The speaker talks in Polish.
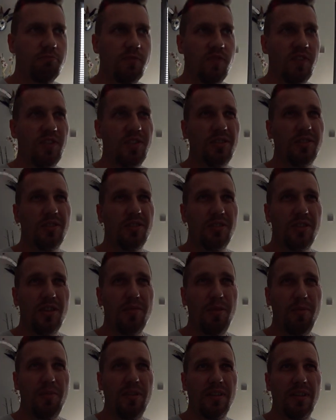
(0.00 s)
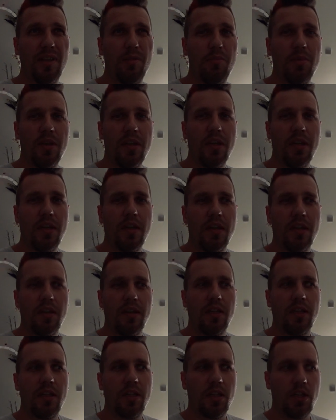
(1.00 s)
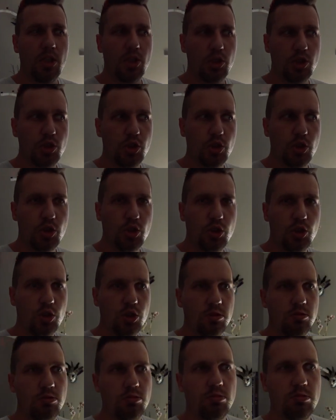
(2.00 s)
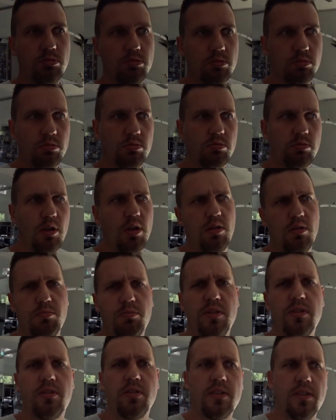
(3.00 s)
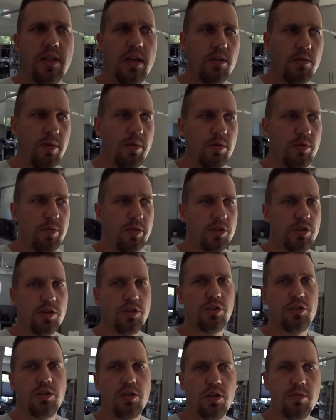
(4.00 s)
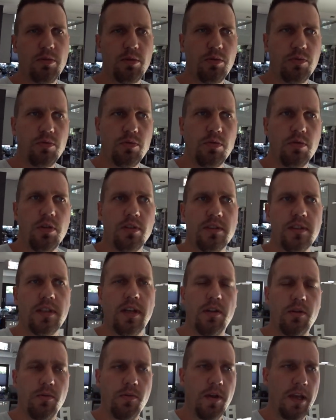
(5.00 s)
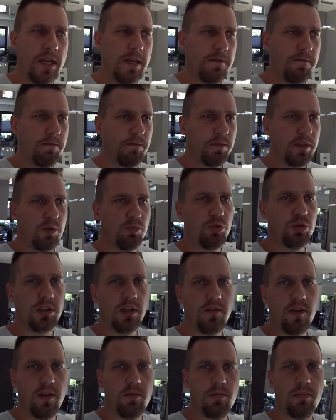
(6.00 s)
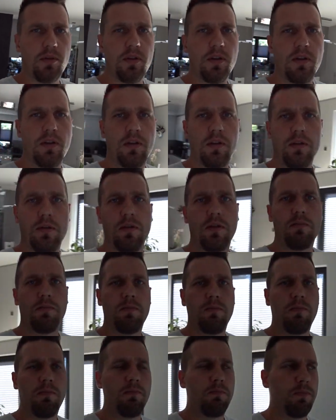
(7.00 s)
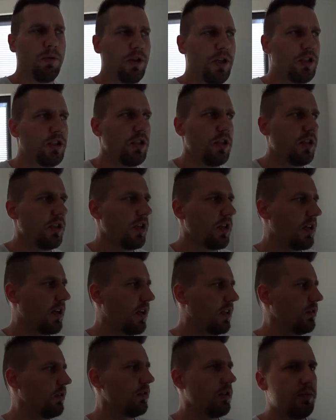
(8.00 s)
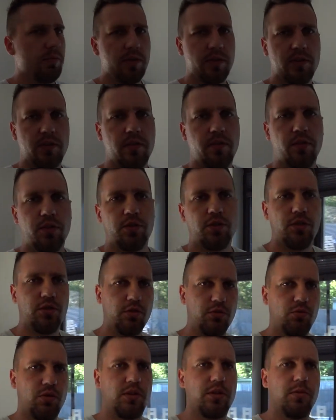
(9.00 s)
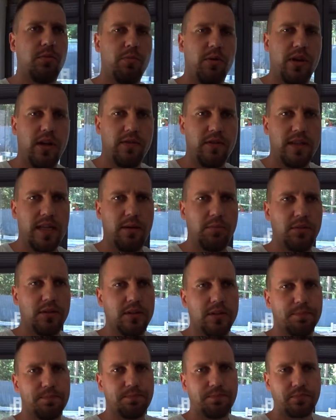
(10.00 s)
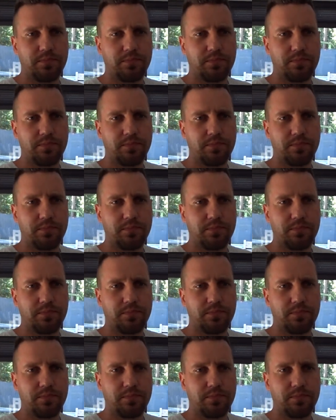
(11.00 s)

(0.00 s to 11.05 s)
Wiecie co, że nie pamiętam. Mm, blisko Zadaru, mamy chyba 40 km do Zadaru. Później Wam yy, podeślę linka do tej miejscowości, gdzie tutaj się pojawi napis.